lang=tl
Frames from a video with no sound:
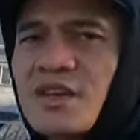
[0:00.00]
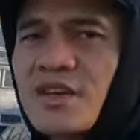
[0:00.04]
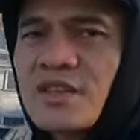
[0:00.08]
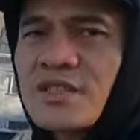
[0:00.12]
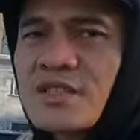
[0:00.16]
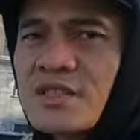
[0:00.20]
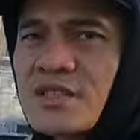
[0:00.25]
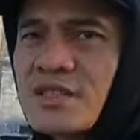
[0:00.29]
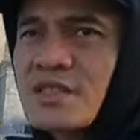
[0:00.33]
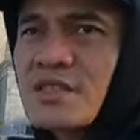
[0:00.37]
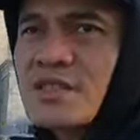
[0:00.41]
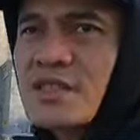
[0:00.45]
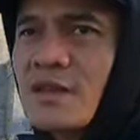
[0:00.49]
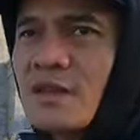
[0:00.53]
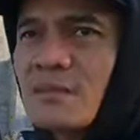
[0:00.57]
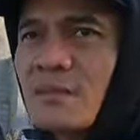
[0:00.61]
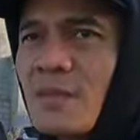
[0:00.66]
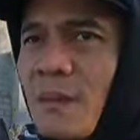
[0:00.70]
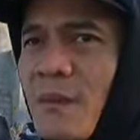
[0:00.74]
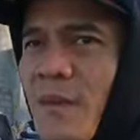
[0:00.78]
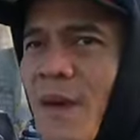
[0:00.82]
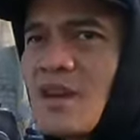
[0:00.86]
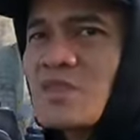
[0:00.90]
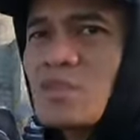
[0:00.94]
Church.
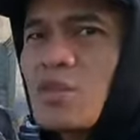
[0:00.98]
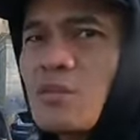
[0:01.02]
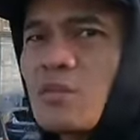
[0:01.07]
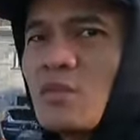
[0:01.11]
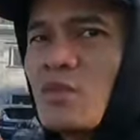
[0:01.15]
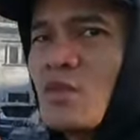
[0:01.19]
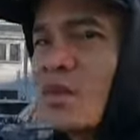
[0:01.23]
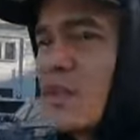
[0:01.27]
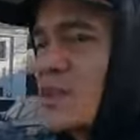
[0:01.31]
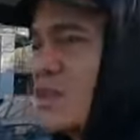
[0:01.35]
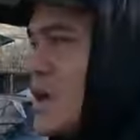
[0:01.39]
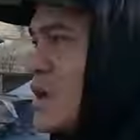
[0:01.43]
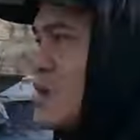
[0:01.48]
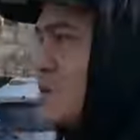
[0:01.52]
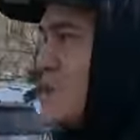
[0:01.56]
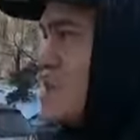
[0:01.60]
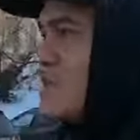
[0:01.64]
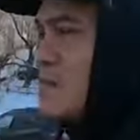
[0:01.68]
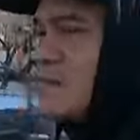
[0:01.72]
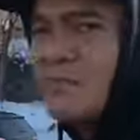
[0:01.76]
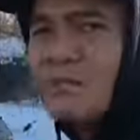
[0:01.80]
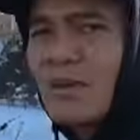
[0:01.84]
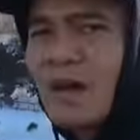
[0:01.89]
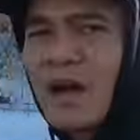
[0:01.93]
Papasok muna tayo
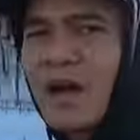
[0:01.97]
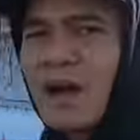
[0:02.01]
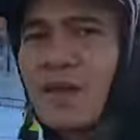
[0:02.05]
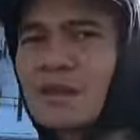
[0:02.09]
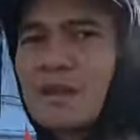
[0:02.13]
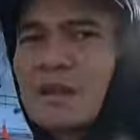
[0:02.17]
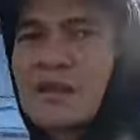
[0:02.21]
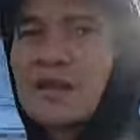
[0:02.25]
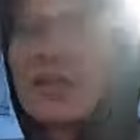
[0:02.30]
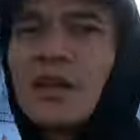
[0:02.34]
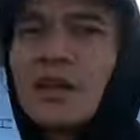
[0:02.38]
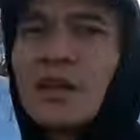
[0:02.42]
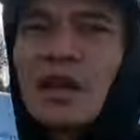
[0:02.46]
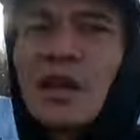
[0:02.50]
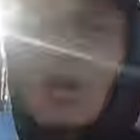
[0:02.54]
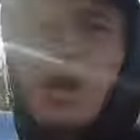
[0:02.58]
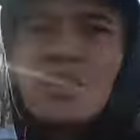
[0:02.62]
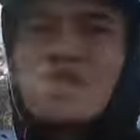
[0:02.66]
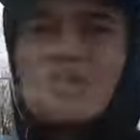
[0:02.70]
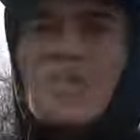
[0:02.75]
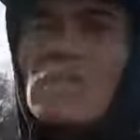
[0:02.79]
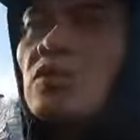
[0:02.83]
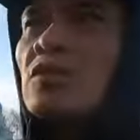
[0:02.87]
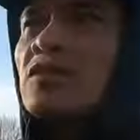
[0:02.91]
sa simbahan.
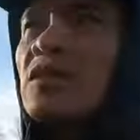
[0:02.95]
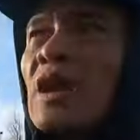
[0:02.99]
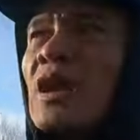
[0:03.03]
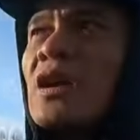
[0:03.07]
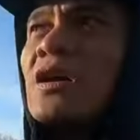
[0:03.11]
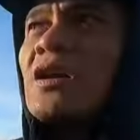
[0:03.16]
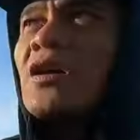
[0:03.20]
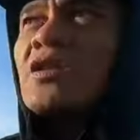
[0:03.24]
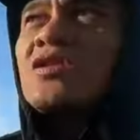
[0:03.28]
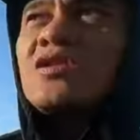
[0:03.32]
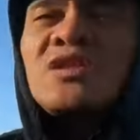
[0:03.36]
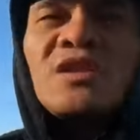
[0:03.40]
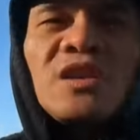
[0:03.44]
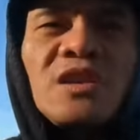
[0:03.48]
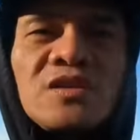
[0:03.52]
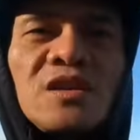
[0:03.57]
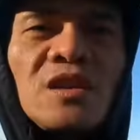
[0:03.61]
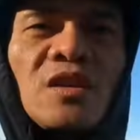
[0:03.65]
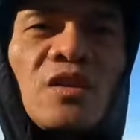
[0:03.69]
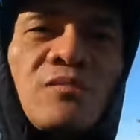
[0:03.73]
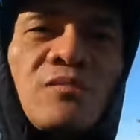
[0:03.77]
Kasi ito talaga yung sinadya